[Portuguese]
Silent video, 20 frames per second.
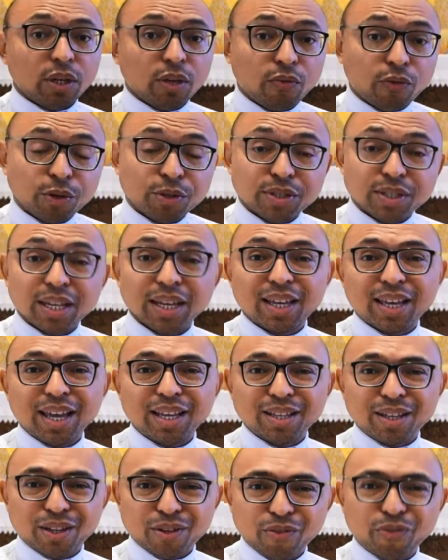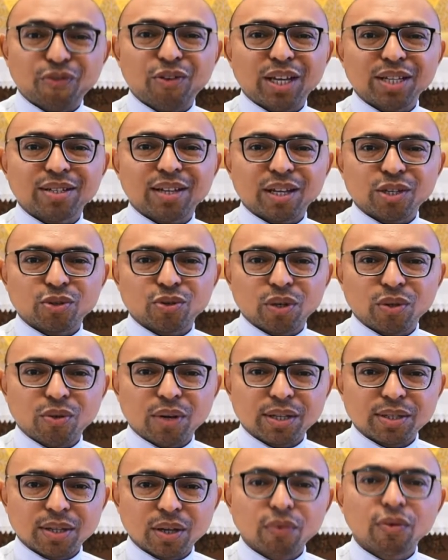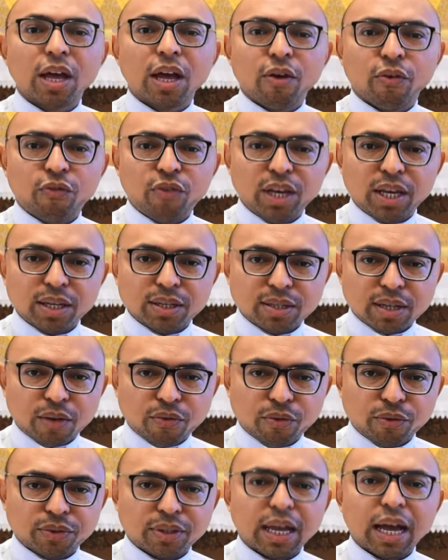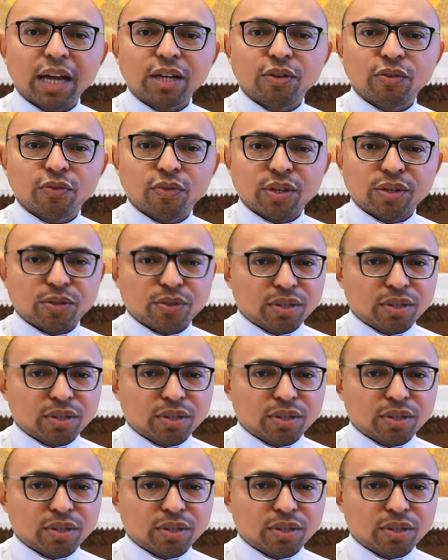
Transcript: E você que ainda não fez né? a sua doação, fica-se à vontade, né?